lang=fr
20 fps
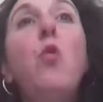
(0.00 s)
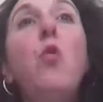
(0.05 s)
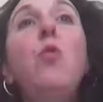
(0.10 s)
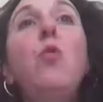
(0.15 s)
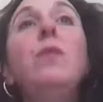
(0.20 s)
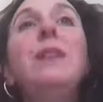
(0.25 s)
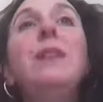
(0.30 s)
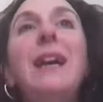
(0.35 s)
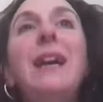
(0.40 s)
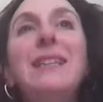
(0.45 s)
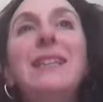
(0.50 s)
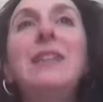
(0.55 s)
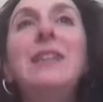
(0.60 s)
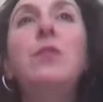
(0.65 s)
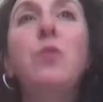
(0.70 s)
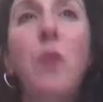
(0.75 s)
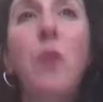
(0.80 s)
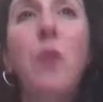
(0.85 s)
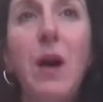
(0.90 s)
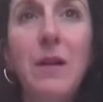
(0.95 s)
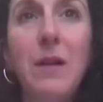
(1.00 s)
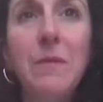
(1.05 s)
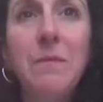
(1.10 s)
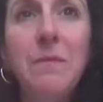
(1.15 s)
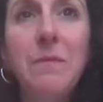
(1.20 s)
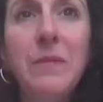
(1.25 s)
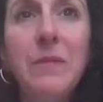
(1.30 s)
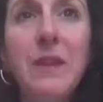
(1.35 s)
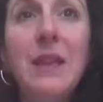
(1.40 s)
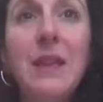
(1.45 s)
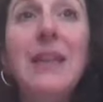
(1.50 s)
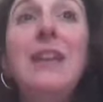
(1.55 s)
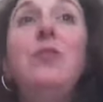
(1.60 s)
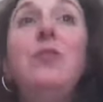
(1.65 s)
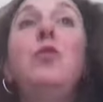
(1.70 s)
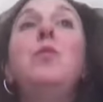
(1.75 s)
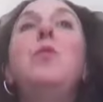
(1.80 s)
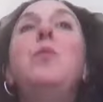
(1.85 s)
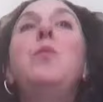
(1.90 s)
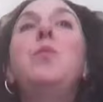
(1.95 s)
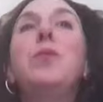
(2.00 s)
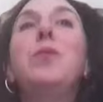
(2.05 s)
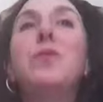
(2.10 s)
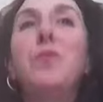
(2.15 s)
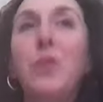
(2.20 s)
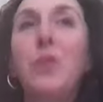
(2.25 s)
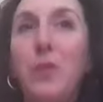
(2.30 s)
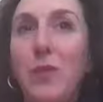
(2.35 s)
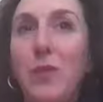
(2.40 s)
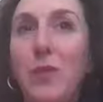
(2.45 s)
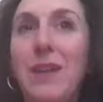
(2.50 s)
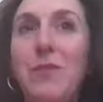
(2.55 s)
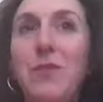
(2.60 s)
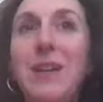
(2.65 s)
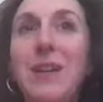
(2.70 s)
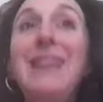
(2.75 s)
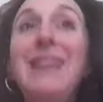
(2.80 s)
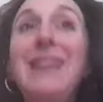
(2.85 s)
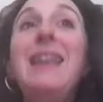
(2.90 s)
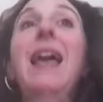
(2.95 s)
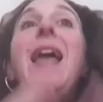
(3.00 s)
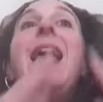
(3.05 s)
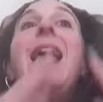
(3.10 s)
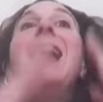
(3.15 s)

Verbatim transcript: contradictoire et de mon point de vue en tant qu'avocate,